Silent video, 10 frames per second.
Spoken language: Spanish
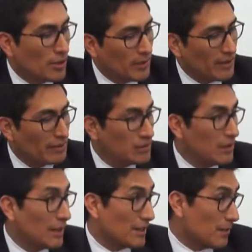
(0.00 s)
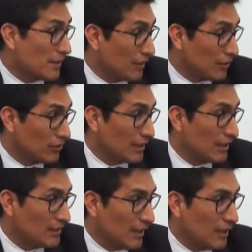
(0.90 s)
reparación civil en representación
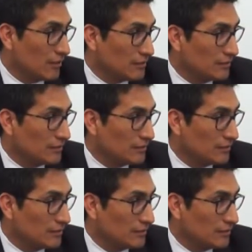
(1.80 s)
del Estado.